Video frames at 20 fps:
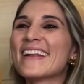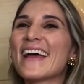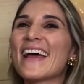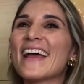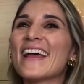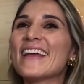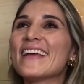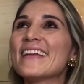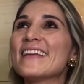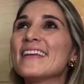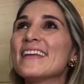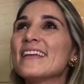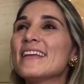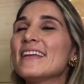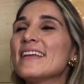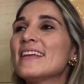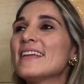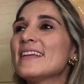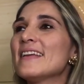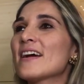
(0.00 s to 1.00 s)
né?
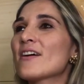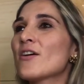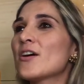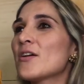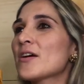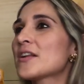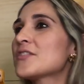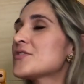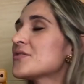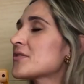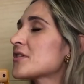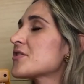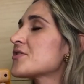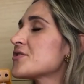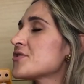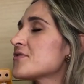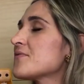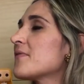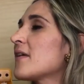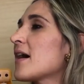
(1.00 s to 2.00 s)
E, e, agora eu acredito que a
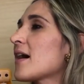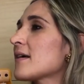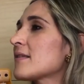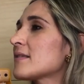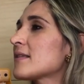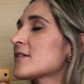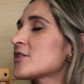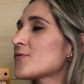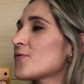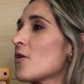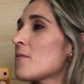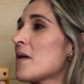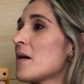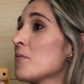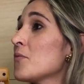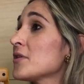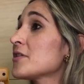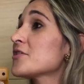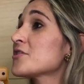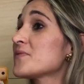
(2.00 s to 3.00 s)
gente vai
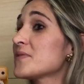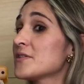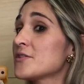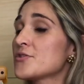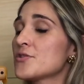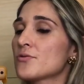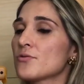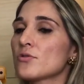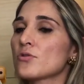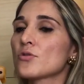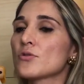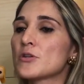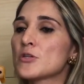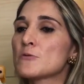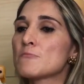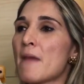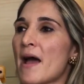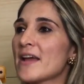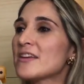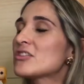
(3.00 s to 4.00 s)
transformar muitas vidas de
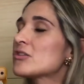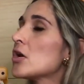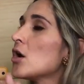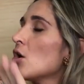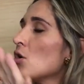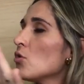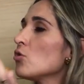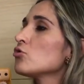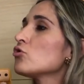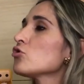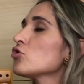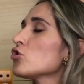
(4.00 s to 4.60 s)
tutores. Mas o